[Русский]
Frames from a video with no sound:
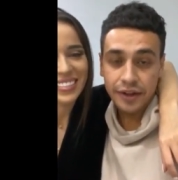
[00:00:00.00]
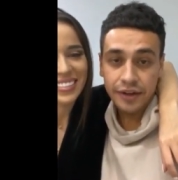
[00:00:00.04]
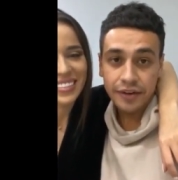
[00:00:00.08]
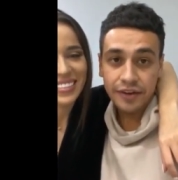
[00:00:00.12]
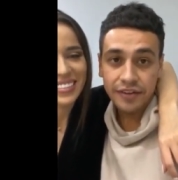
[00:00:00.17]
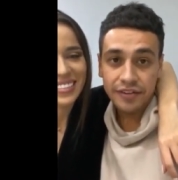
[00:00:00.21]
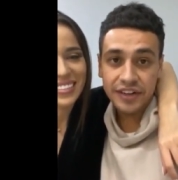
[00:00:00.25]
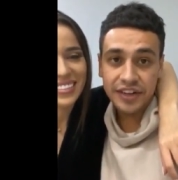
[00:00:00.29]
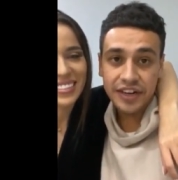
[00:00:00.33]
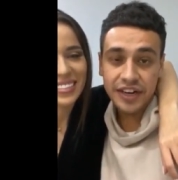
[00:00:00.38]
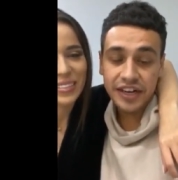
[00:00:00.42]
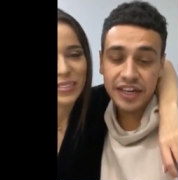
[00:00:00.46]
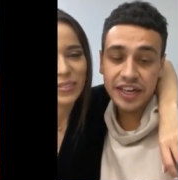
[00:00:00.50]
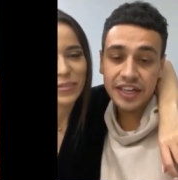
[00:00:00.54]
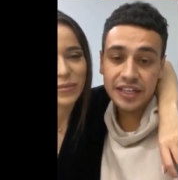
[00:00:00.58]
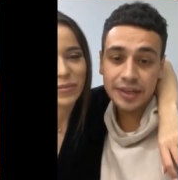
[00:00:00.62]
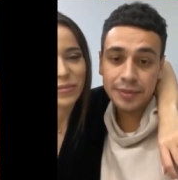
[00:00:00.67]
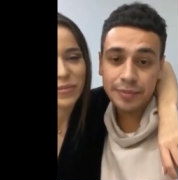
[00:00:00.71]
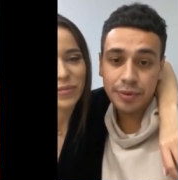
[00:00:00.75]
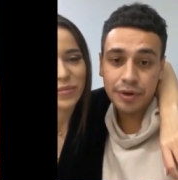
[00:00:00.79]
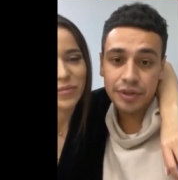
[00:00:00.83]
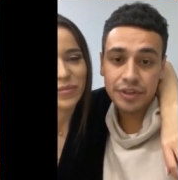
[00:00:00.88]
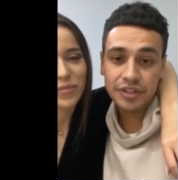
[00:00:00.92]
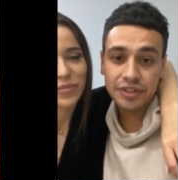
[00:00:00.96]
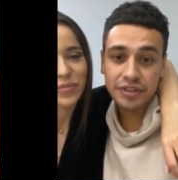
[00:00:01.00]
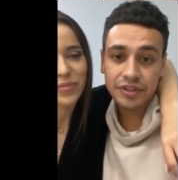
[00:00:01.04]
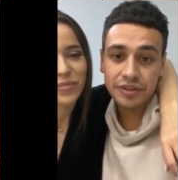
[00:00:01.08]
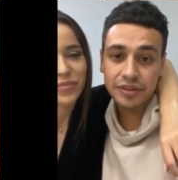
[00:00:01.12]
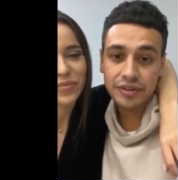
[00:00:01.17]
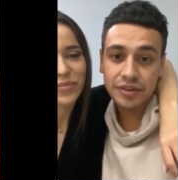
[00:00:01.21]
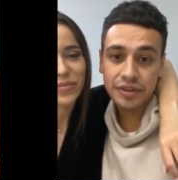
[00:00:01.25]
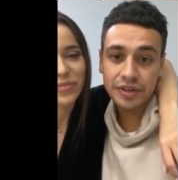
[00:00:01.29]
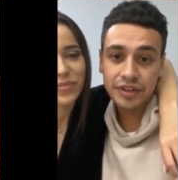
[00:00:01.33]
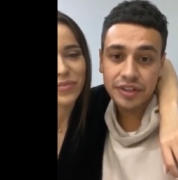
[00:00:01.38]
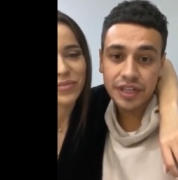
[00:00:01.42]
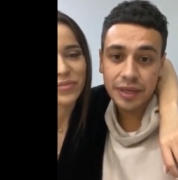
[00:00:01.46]
Вика, я не понял,
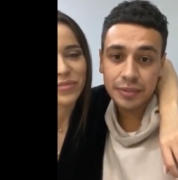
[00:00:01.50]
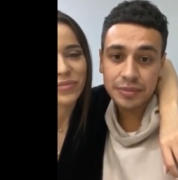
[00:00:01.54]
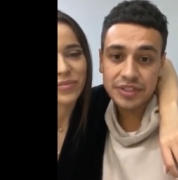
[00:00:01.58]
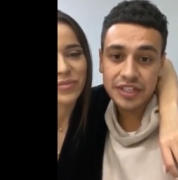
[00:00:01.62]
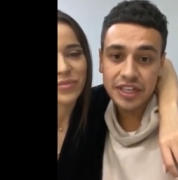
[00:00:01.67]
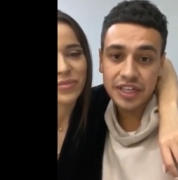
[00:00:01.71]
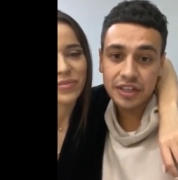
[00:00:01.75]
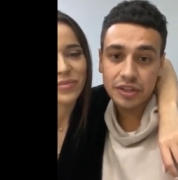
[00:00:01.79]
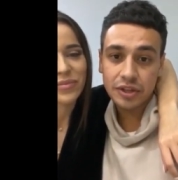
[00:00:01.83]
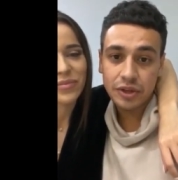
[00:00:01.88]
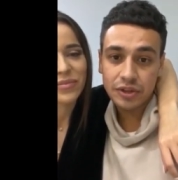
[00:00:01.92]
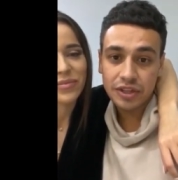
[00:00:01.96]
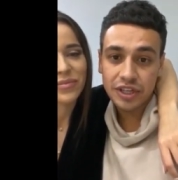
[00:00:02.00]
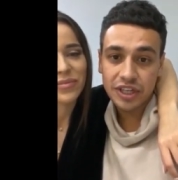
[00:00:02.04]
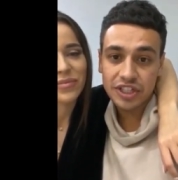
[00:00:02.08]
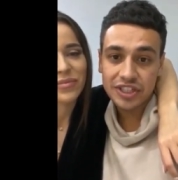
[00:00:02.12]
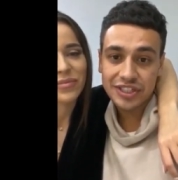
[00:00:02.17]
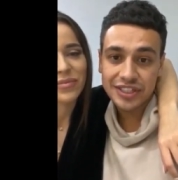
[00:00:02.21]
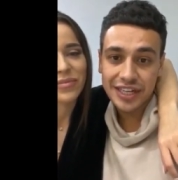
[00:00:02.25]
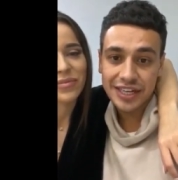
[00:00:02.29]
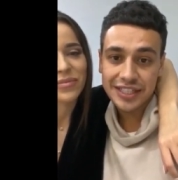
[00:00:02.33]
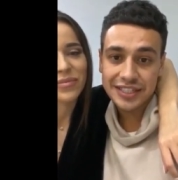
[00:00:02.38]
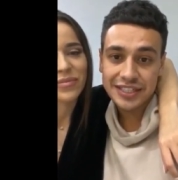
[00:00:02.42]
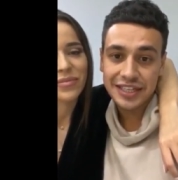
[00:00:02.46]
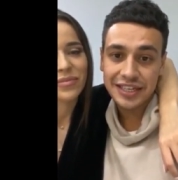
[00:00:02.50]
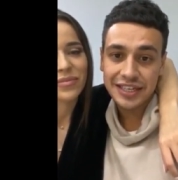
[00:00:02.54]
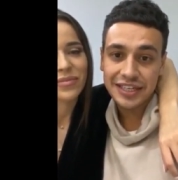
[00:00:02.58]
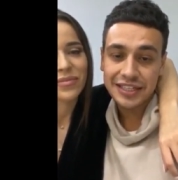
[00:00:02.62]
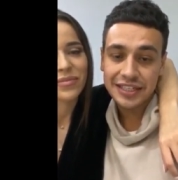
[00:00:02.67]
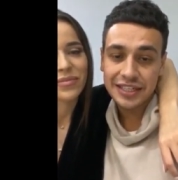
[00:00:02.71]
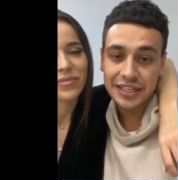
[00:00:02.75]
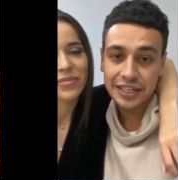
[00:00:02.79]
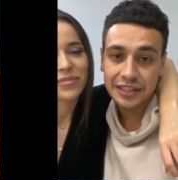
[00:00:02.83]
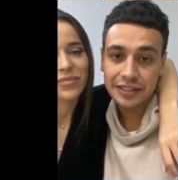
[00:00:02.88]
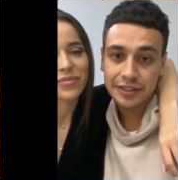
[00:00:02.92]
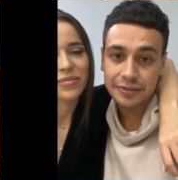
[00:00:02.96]
нам тебя долго ждать или
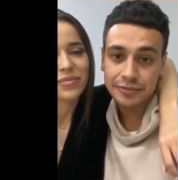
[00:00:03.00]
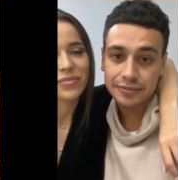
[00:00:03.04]
нет?